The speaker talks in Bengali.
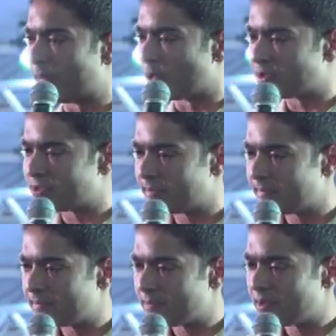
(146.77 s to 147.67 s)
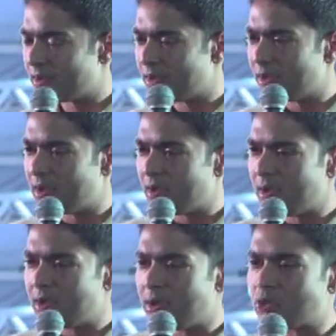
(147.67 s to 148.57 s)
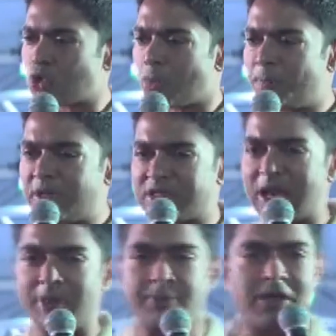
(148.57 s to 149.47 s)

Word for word: পড়েছি চব্বিশে এপ্রিল